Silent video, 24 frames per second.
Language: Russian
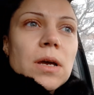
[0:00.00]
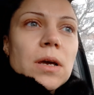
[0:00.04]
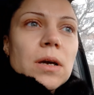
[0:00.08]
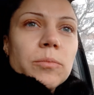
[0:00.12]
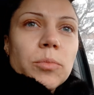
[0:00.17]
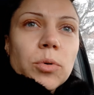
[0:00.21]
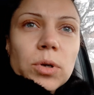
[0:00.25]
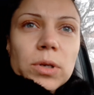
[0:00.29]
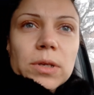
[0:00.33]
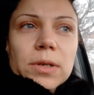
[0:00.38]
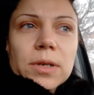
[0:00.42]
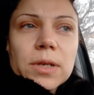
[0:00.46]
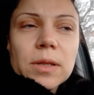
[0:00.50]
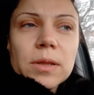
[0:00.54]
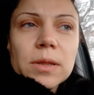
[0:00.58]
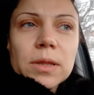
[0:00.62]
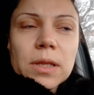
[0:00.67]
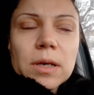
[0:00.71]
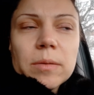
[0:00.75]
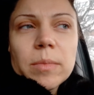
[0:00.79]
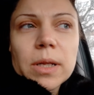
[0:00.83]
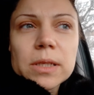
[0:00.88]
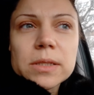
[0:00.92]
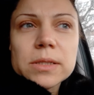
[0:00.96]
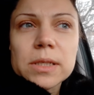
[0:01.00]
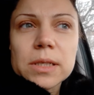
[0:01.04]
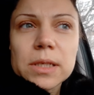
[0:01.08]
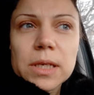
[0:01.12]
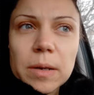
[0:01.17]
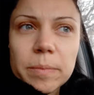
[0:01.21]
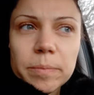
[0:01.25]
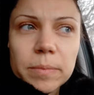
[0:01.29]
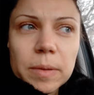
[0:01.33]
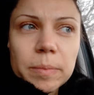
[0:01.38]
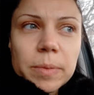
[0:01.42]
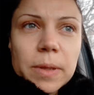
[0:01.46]
Бойлер ломался,
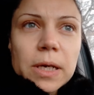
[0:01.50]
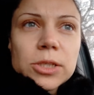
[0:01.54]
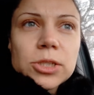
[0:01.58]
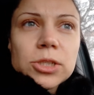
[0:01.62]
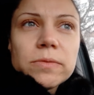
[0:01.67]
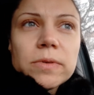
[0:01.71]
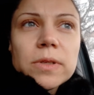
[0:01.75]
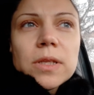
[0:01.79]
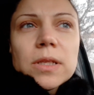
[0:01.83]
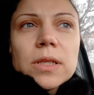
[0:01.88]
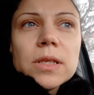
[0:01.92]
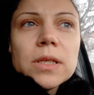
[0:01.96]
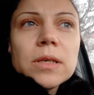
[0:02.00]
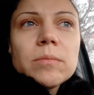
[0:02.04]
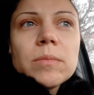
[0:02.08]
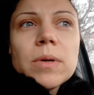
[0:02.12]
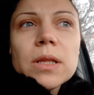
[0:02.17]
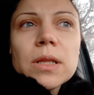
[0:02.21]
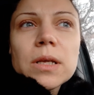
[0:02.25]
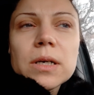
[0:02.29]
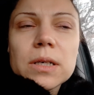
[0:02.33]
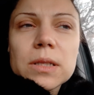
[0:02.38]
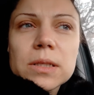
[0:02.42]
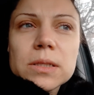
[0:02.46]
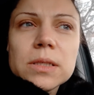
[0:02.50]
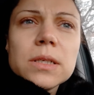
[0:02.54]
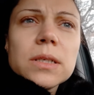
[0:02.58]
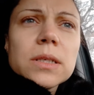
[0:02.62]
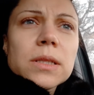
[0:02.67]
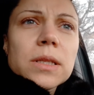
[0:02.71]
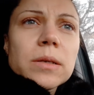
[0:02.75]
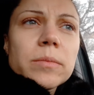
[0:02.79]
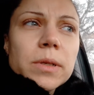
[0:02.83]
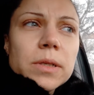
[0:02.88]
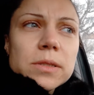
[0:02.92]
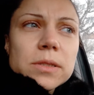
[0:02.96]
я оплачивала, нанимала,
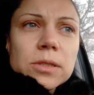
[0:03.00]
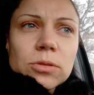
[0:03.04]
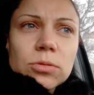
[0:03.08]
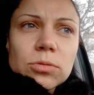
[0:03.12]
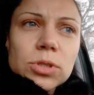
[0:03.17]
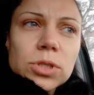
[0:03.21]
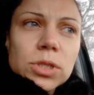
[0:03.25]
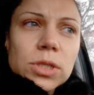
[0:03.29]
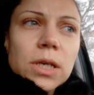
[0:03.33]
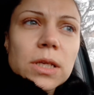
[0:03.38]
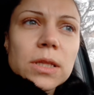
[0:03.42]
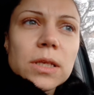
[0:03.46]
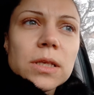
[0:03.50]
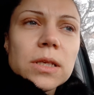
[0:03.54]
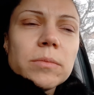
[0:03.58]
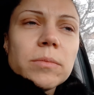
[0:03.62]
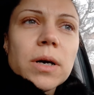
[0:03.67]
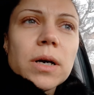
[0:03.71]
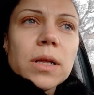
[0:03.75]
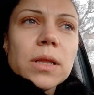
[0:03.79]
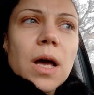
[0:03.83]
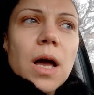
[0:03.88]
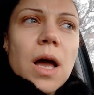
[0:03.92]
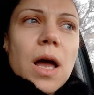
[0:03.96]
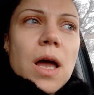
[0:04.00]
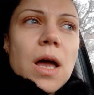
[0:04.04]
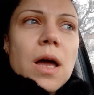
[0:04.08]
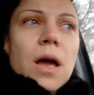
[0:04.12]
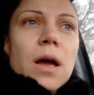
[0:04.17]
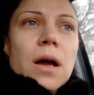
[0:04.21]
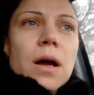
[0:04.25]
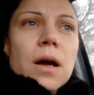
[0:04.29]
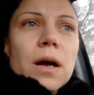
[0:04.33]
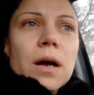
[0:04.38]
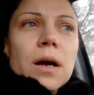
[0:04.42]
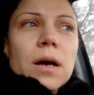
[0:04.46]
холодильник ломался, тоже я нанимала.
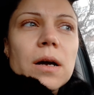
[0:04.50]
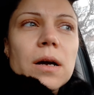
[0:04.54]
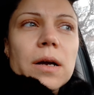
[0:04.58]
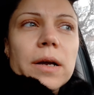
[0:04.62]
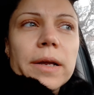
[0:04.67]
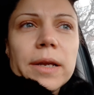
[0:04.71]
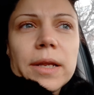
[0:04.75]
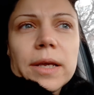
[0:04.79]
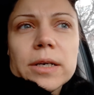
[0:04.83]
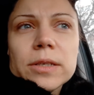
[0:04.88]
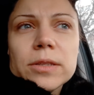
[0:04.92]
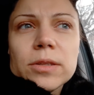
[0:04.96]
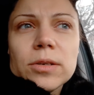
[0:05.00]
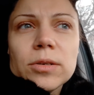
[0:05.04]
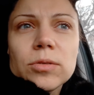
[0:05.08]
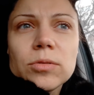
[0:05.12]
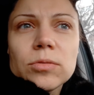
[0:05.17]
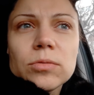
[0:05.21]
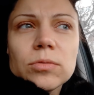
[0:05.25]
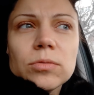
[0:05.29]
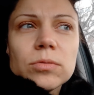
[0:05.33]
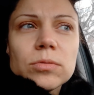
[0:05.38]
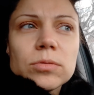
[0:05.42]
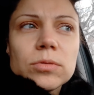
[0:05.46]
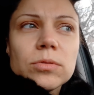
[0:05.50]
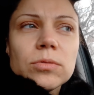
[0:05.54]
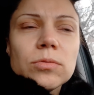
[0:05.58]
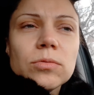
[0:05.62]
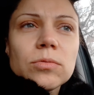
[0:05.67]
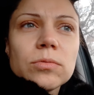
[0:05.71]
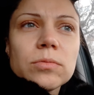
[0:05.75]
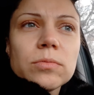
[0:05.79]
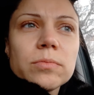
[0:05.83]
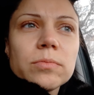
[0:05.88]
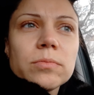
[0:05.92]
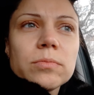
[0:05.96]
А электрику,
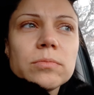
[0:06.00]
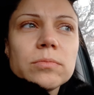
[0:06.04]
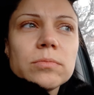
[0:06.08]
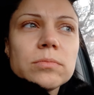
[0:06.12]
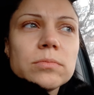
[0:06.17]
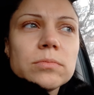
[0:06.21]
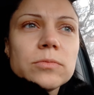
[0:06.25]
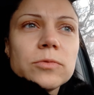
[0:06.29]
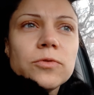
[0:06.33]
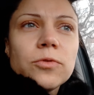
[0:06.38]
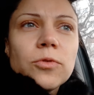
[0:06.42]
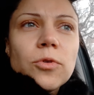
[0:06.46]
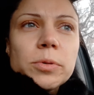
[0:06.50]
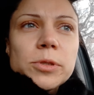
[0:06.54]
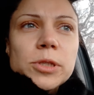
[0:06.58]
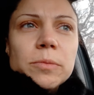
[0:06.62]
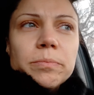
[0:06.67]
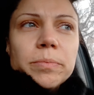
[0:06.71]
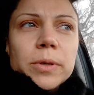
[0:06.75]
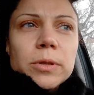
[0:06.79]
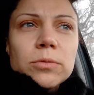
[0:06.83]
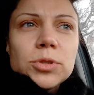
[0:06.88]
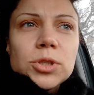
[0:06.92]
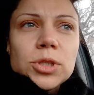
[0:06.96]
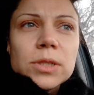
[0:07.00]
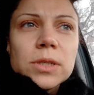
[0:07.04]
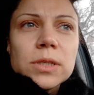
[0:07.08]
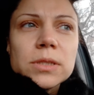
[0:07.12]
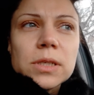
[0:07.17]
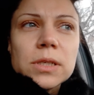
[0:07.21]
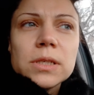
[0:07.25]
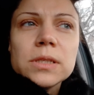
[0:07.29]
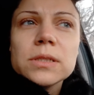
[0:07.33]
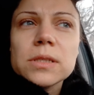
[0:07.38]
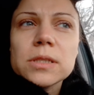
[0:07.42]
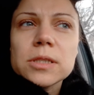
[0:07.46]
в общем,
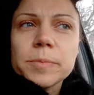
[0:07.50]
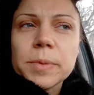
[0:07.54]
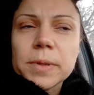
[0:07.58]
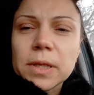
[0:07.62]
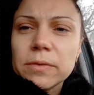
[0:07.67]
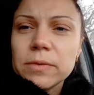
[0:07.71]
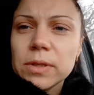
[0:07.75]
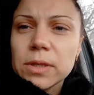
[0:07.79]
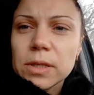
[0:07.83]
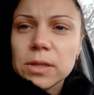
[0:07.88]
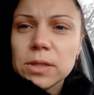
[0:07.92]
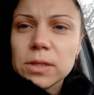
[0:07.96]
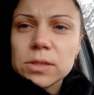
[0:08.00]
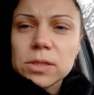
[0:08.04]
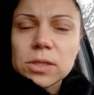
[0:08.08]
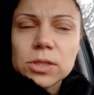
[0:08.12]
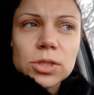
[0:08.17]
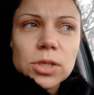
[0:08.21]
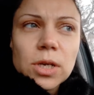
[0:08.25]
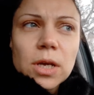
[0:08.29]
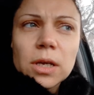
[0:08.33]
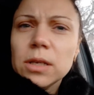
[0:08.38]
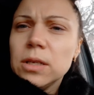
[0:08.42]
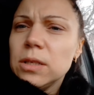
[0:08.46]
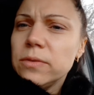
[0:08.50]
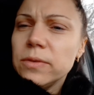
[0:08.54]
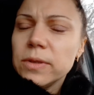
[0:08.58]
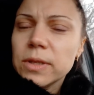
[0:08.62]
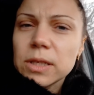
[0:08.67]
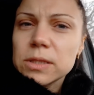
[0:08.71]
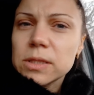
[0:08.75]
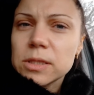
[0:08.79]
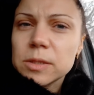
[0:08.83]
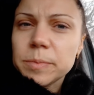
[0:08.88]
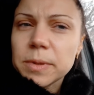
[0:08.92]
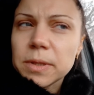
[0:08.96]
получилось 11 с половиной тысяч или
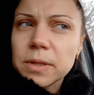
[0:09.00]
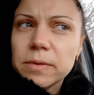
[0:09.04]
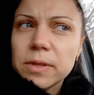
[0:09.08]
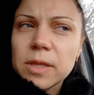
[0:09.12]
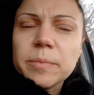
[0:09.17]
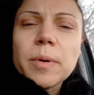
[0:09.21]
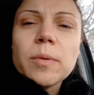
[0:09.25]
12 с половиной,